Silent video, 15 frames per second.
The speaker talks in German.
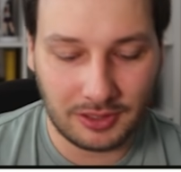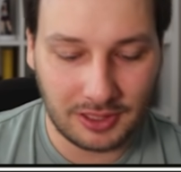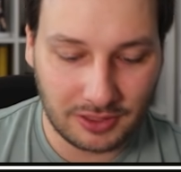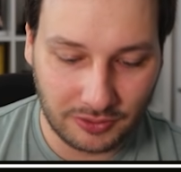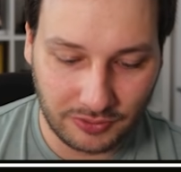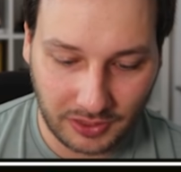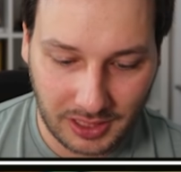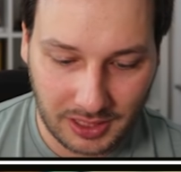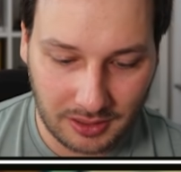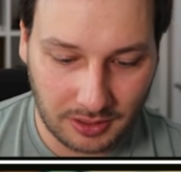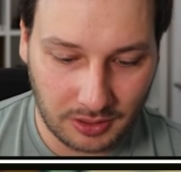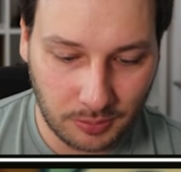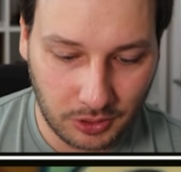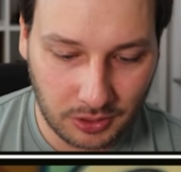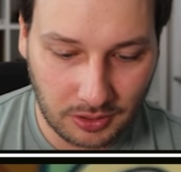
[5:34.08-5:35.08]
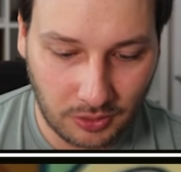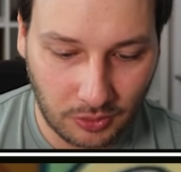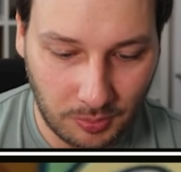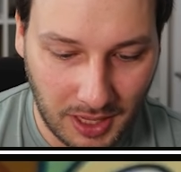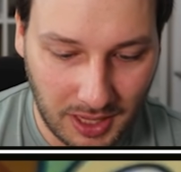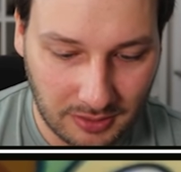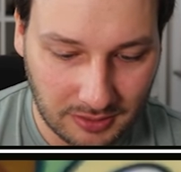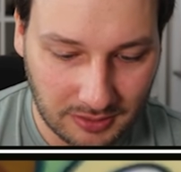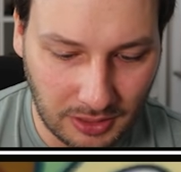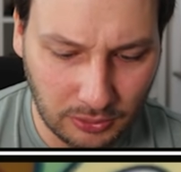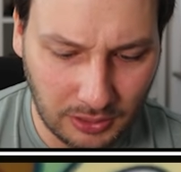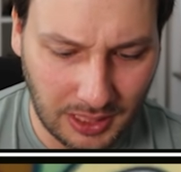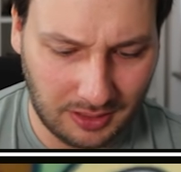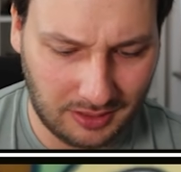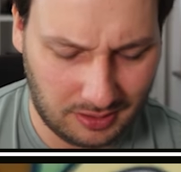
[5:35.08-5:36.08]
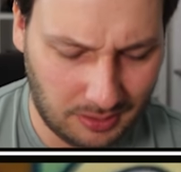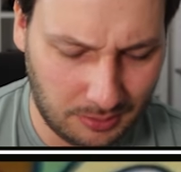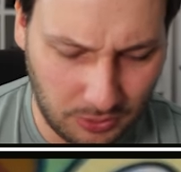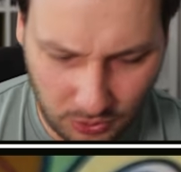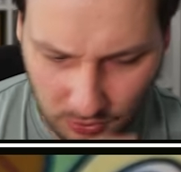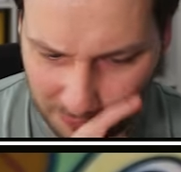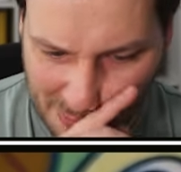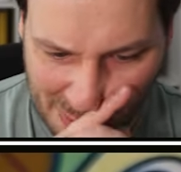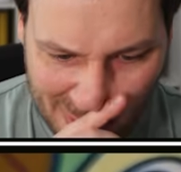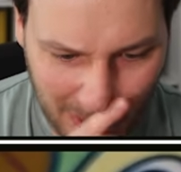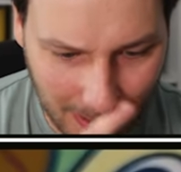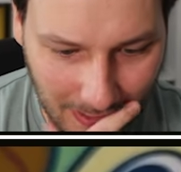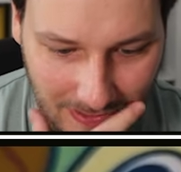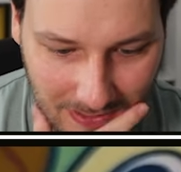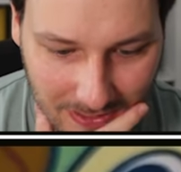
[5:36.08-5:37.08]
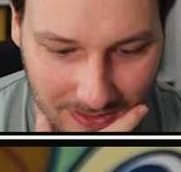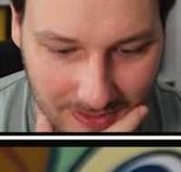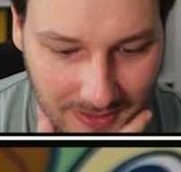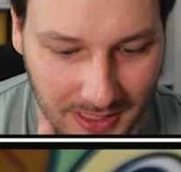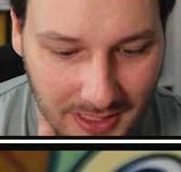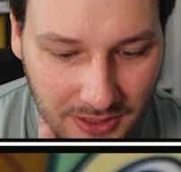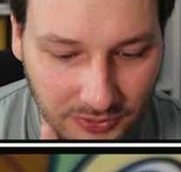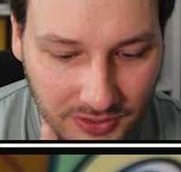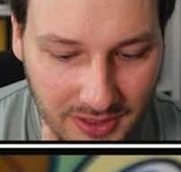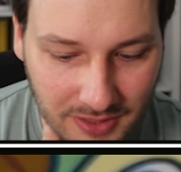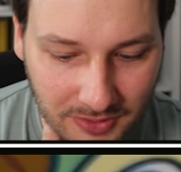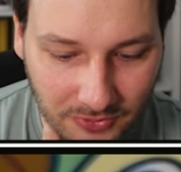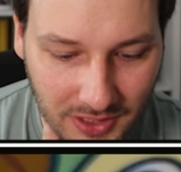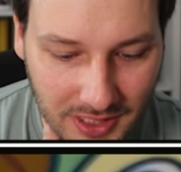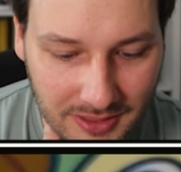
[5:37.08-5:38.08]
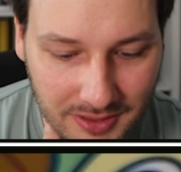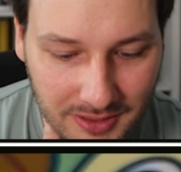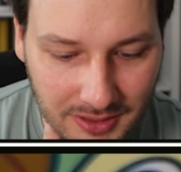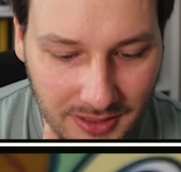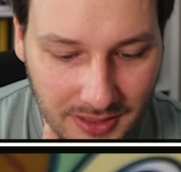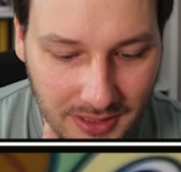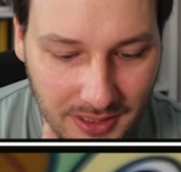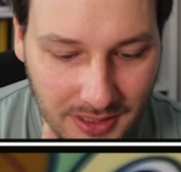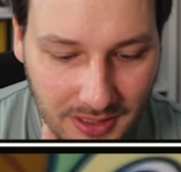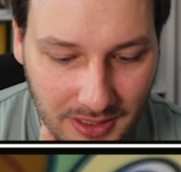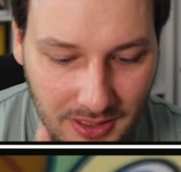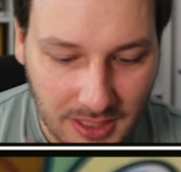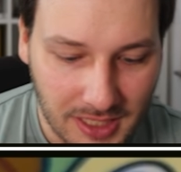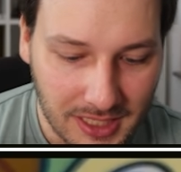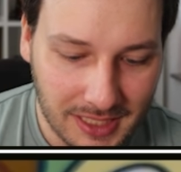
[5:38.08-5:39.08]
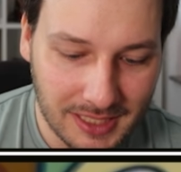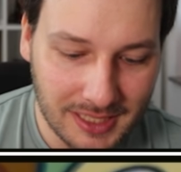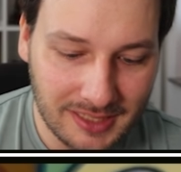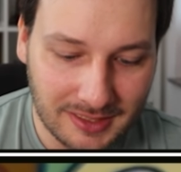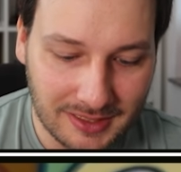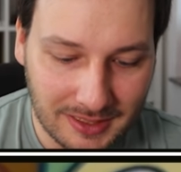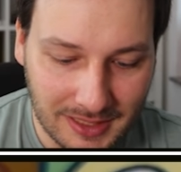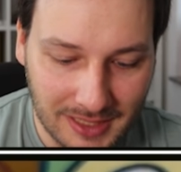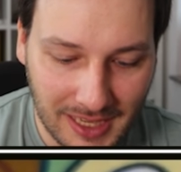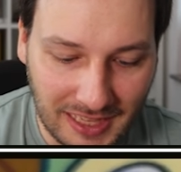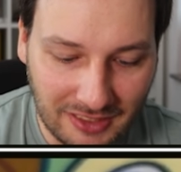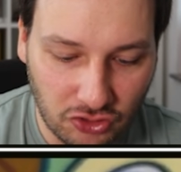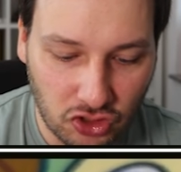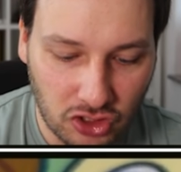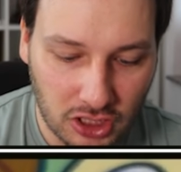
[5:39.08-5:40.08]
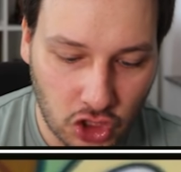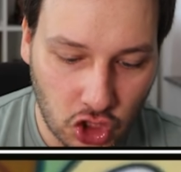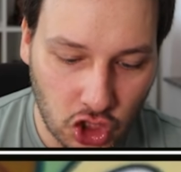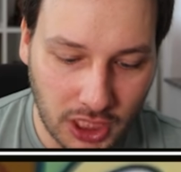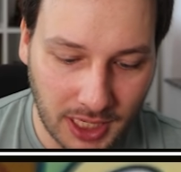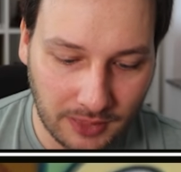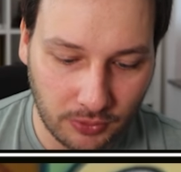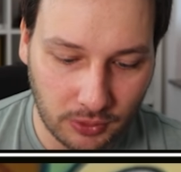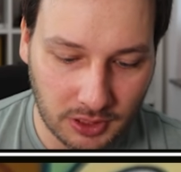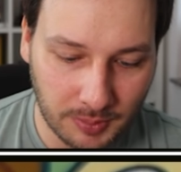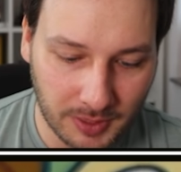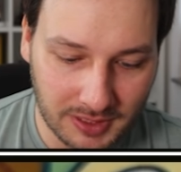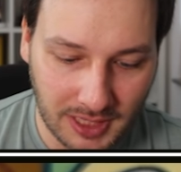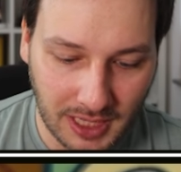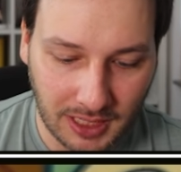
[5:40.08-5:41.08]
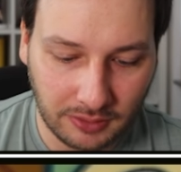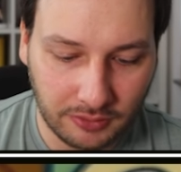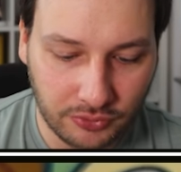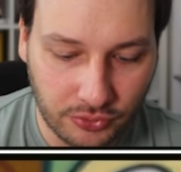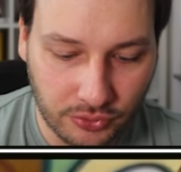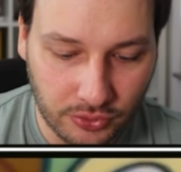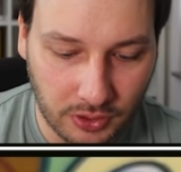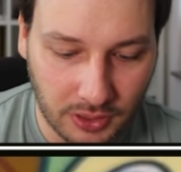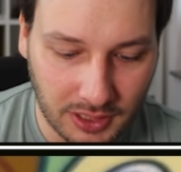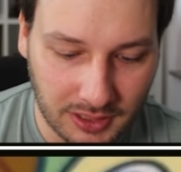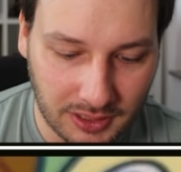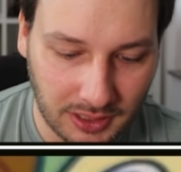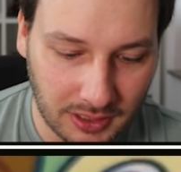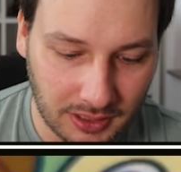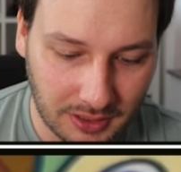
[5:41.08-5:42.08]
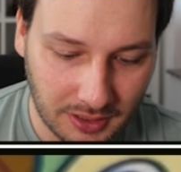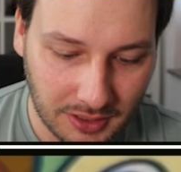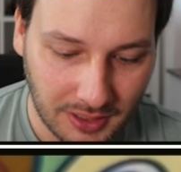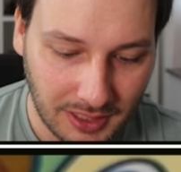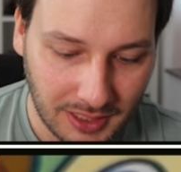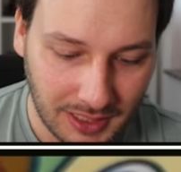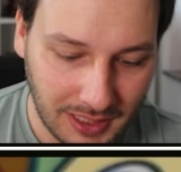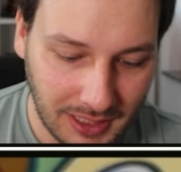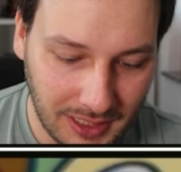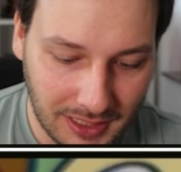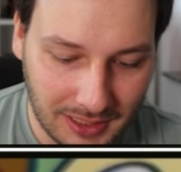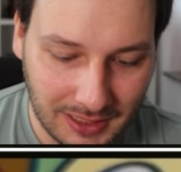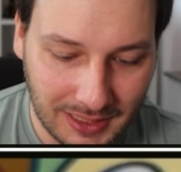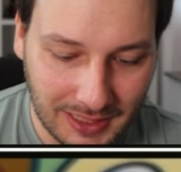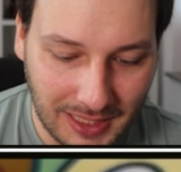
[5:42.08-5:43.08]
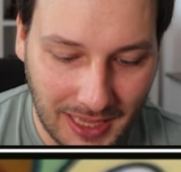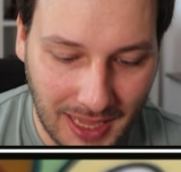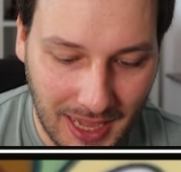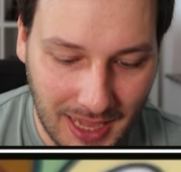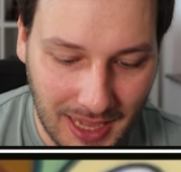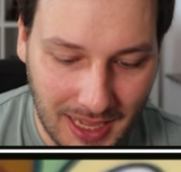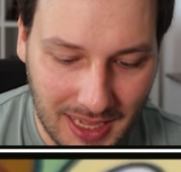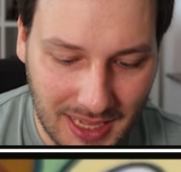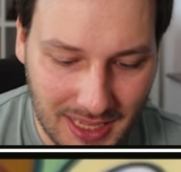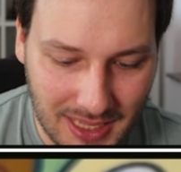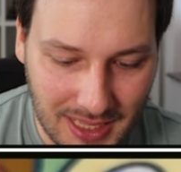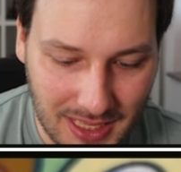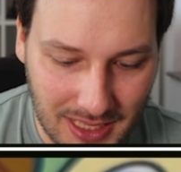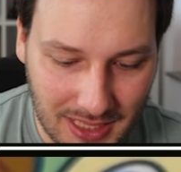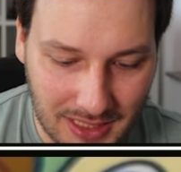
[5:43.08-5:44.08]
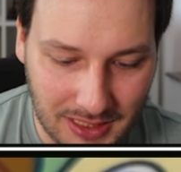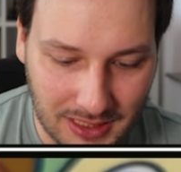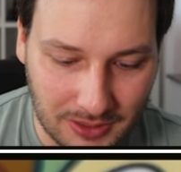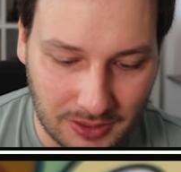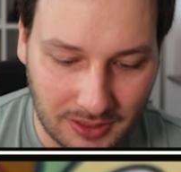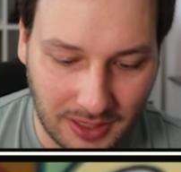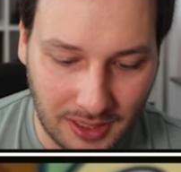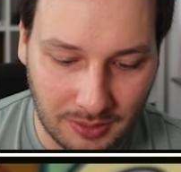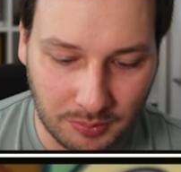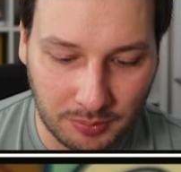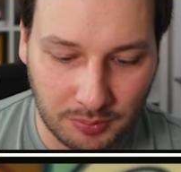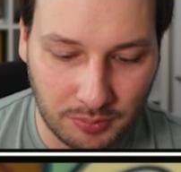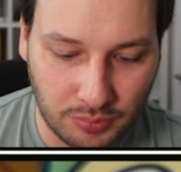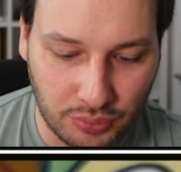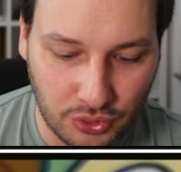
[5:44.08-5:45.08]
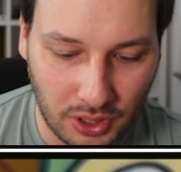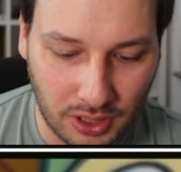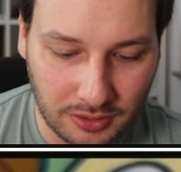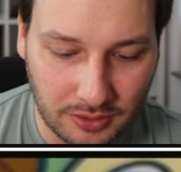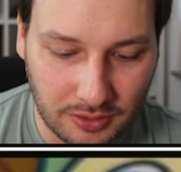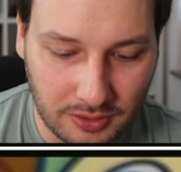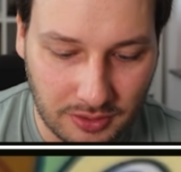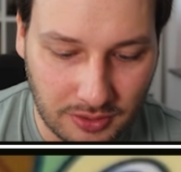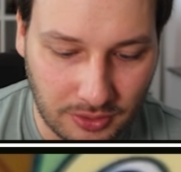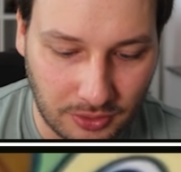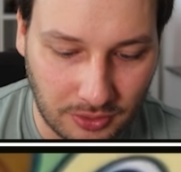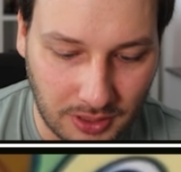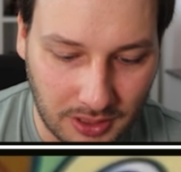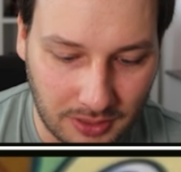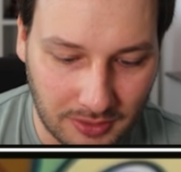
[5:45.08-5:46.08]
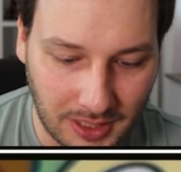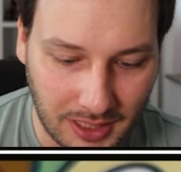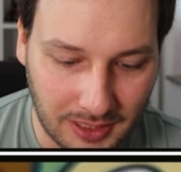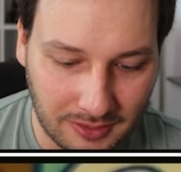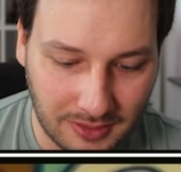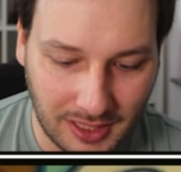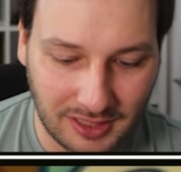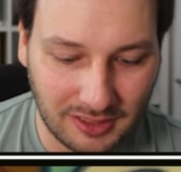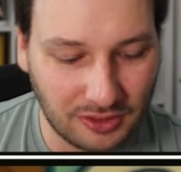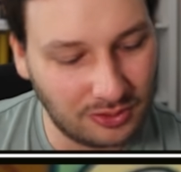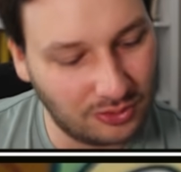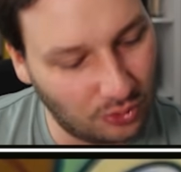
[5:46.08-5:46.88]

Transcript: noch nicht zufrieden. Ich möchte noch mehr. Stoutland, das habe ich irgendwie auch noch gar nicht gesehen auf dieser Wiese. Ist ganz schick, würde ich mal sagen. Frogadier, Inkay und ein Bronzor und dahinter ein